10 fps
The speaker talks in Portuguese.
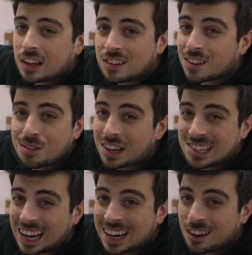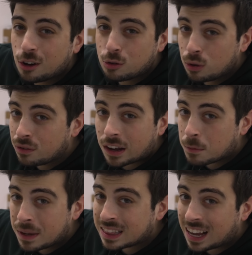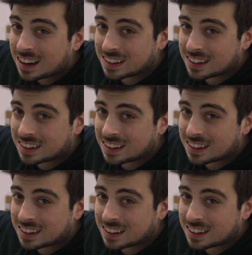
a gente que vai chegar aqui ao estúdio vai comentar.